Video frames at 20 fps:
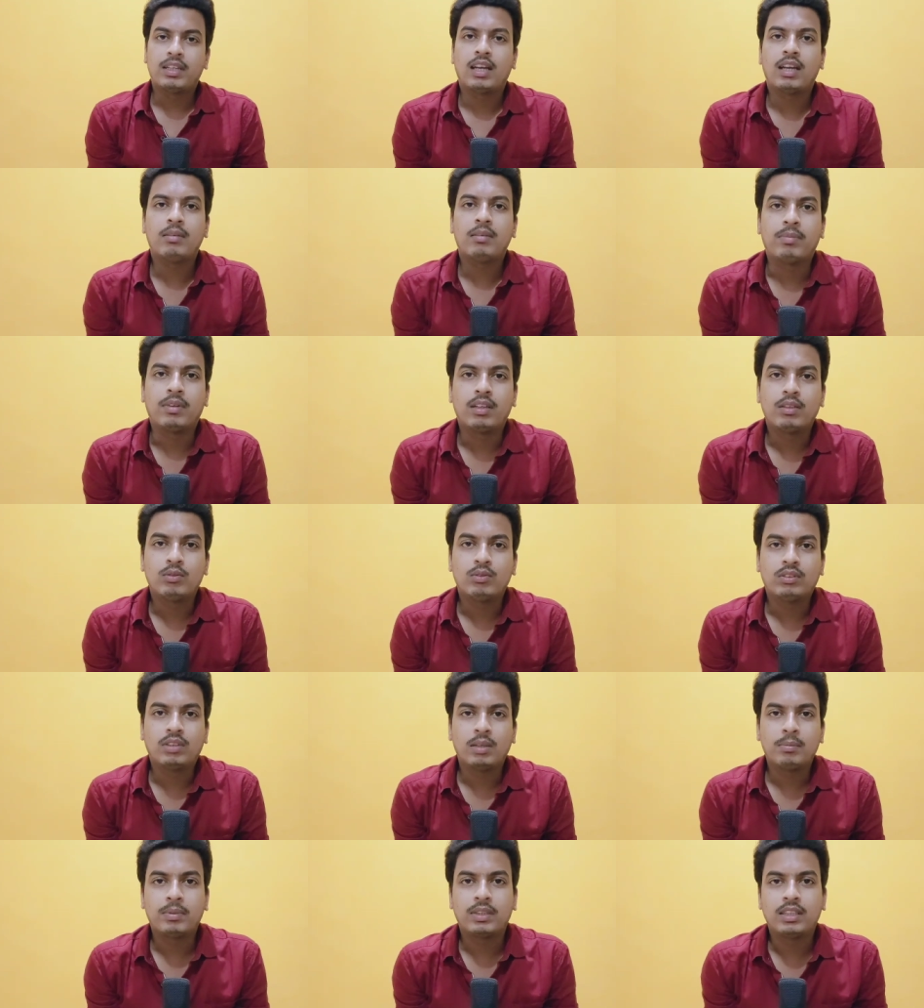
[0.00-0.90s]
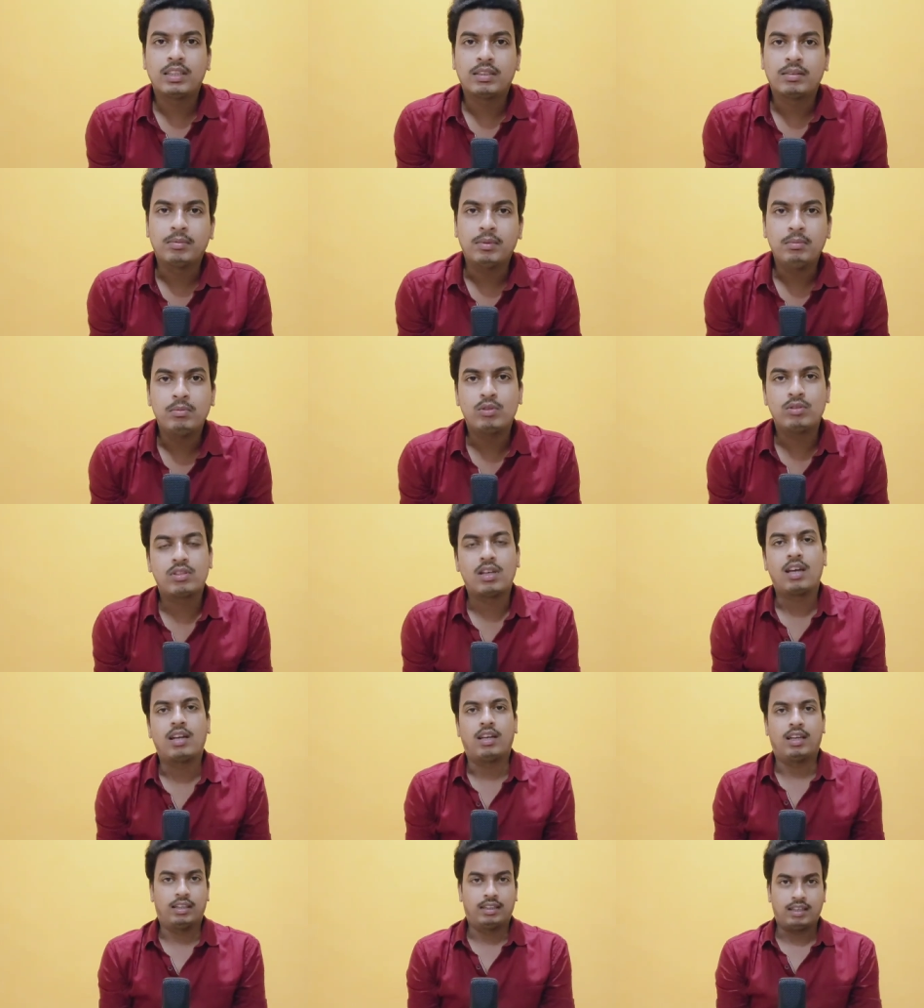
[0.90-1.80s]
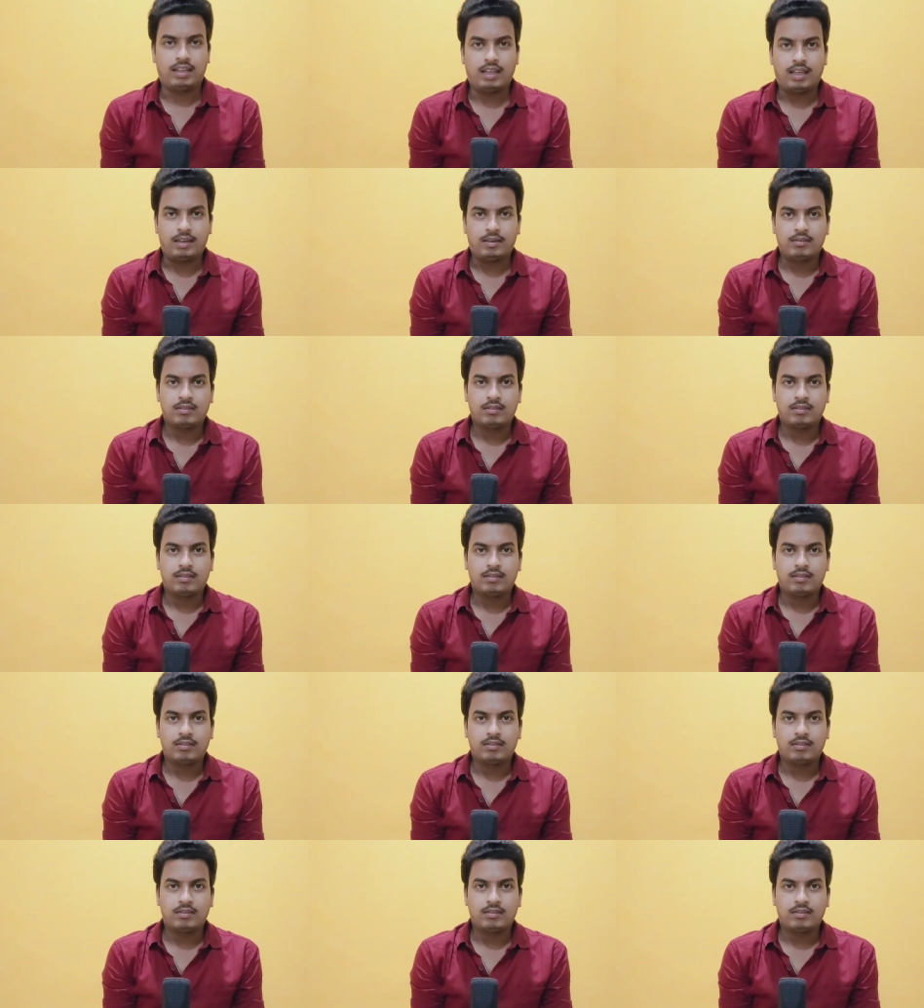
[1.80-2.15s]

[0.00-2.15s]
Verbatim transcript: बयान पर उत्तर प्रदेश में भूचाल आ गया